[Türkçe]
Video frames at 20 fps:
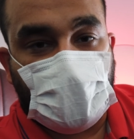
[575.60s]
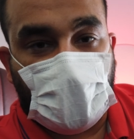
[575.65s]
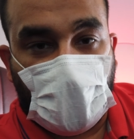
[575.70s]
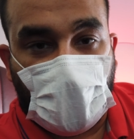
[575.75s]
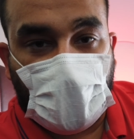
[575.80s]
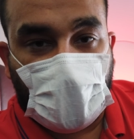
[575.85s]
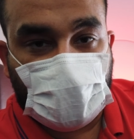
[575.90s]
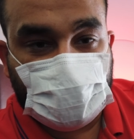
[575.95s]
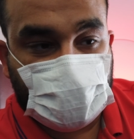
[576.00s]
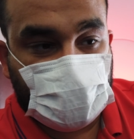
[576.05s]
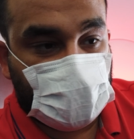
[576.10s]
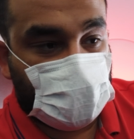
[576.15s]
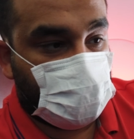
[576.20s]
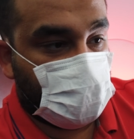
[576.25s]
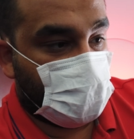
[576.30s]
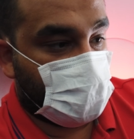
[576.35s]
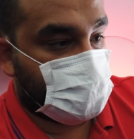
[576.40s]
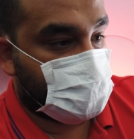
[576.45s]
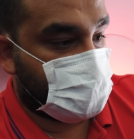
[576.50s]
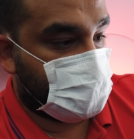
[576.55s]
daha rahat
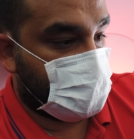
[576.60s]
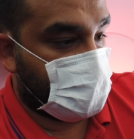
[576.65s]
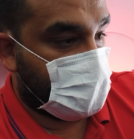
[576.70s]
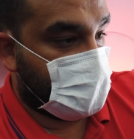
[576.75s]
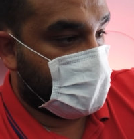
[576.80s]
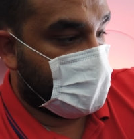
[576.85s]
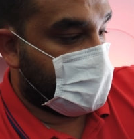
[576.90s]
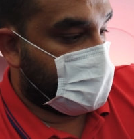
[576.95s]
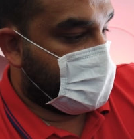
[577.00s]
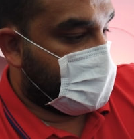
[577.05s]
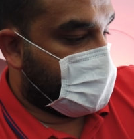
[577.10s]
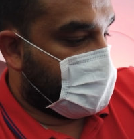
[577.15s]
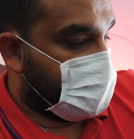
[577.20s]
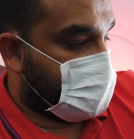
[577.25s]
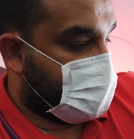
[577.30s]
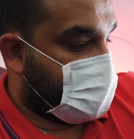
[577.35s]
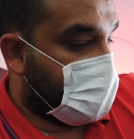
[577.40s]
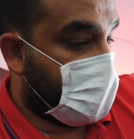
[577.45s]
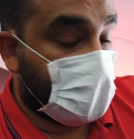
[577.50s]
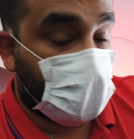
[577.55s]
edebiliyorsun.
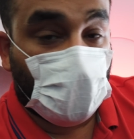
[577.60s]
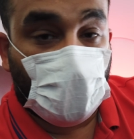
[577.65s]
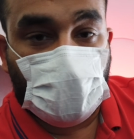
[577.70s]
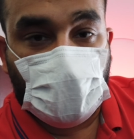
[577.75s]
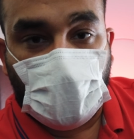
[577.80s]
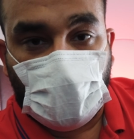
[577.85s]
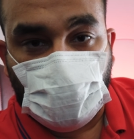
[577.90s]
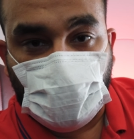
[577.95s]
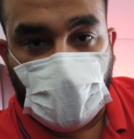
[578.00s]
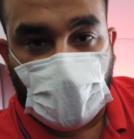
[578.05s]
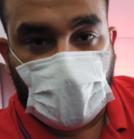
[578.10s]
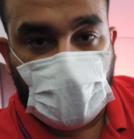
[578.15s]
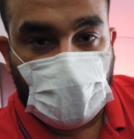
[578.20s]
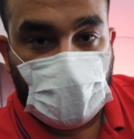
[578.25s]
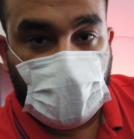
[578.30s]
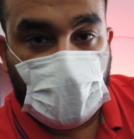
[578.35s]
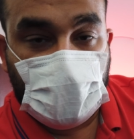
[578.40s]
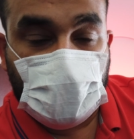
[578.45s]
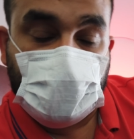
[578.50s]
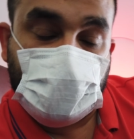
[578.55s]
Ekonomi de bu
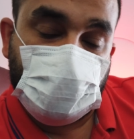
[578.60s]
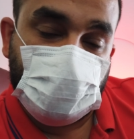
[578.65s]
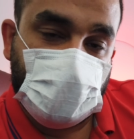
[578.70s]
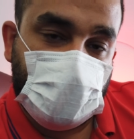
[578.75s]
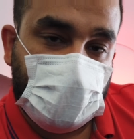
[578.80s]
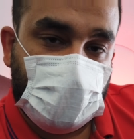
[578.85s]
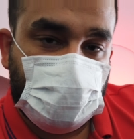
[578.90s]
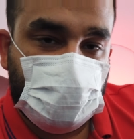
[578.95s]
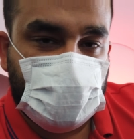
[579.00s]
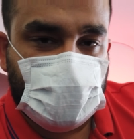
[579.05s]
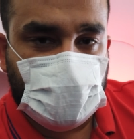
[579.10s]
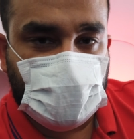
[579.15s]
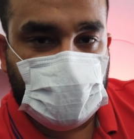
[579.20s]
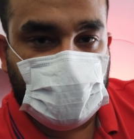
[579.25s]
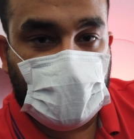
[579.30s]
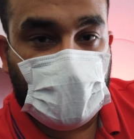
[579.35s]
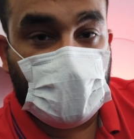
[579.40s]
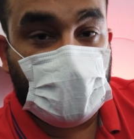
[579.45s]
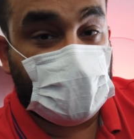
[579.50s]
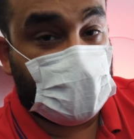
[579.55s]
şekilde. Şimdi
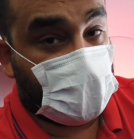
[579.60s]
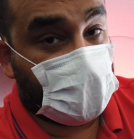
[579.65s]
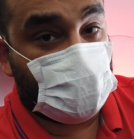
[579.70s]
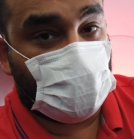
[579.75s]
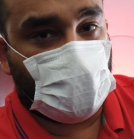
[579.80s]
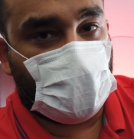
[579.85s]
business'a geri